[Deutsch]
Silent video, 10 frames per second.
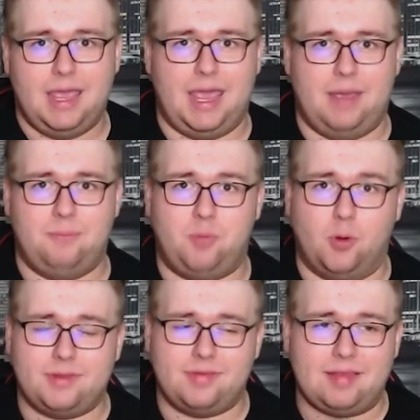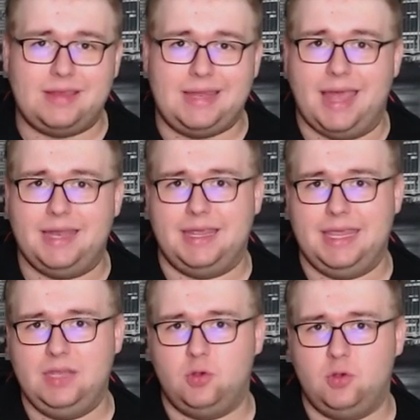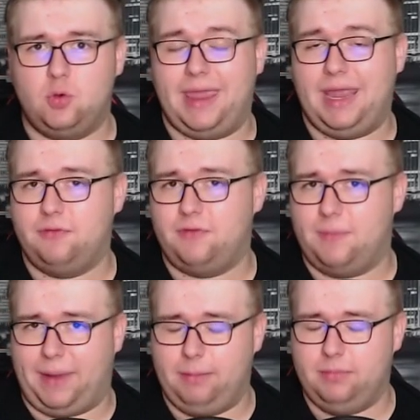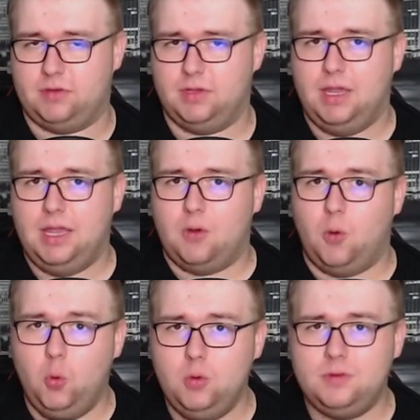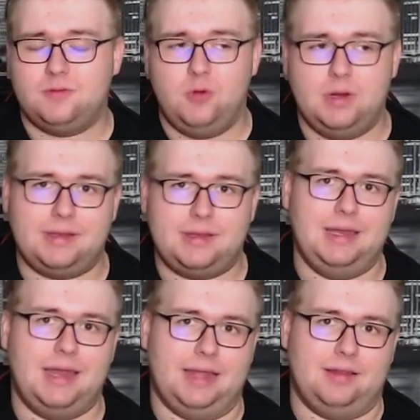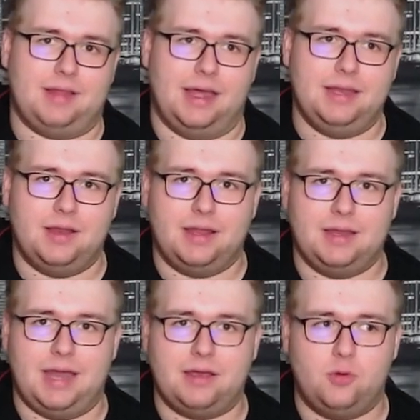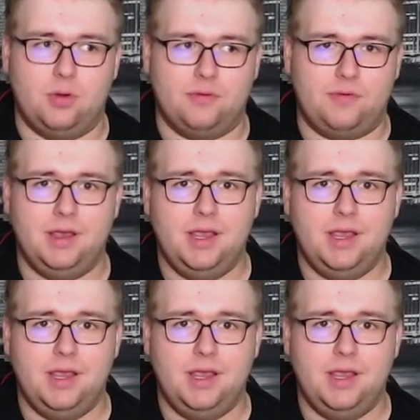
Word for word: Ähm, Bottas hat sich leider in Kurve 11 verbremst und wurde dann leider dann äh, nach Kurve